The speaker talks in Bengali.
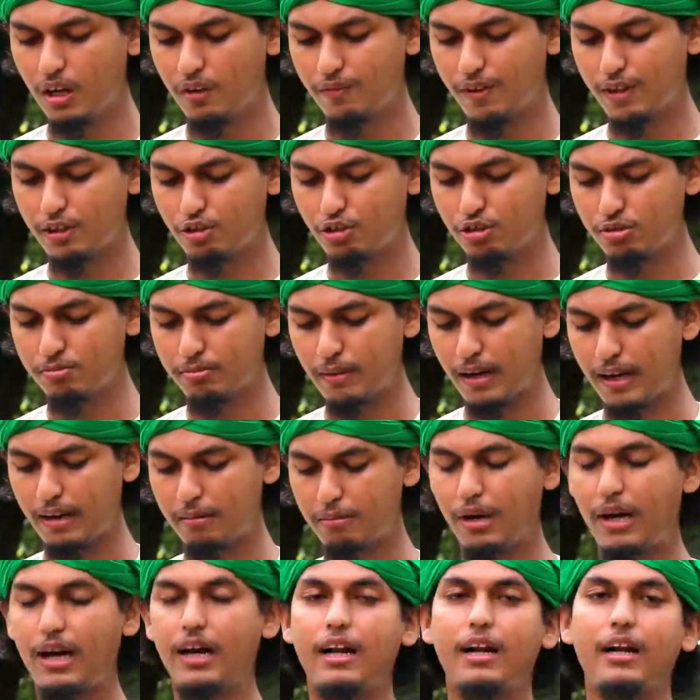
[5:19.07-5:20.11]
ফাসুম আল
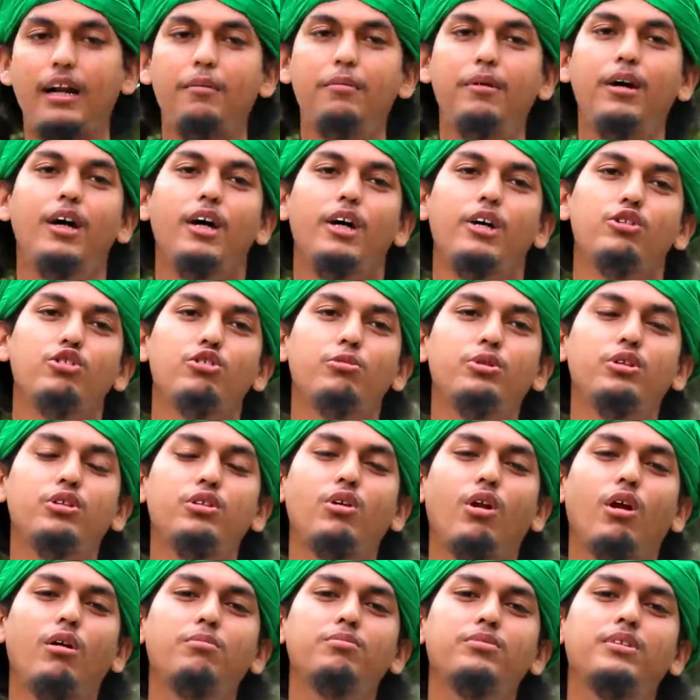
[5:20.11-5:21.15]
মাহারাম তুমি
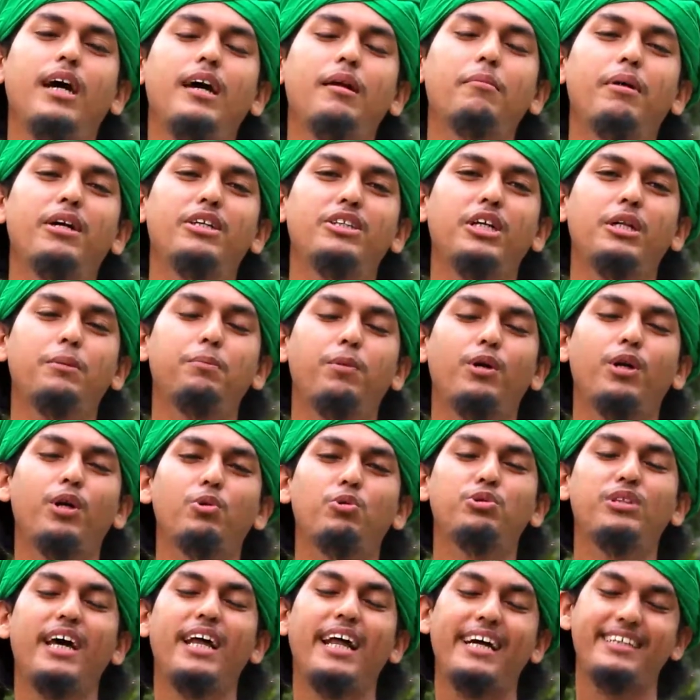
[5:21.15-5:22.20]
যদি রমজান মাসের পরে
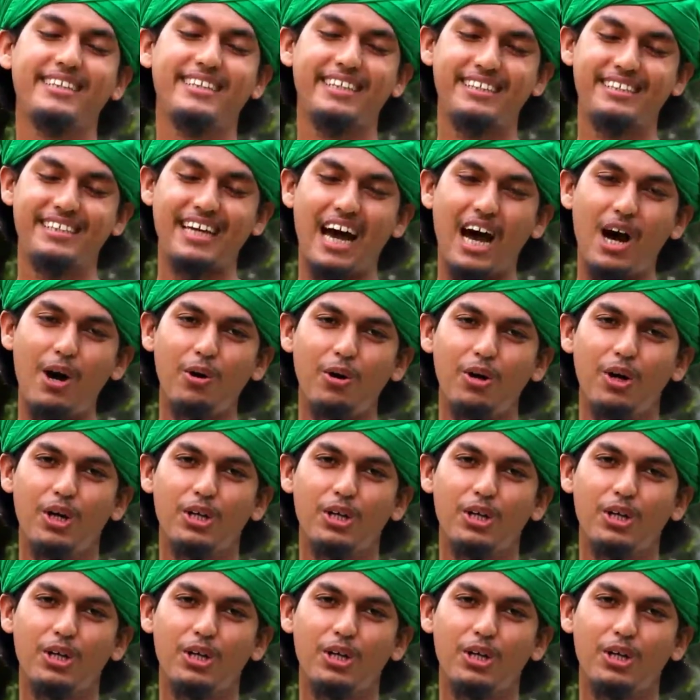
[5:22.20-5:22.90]
রোজা রাখতে চাও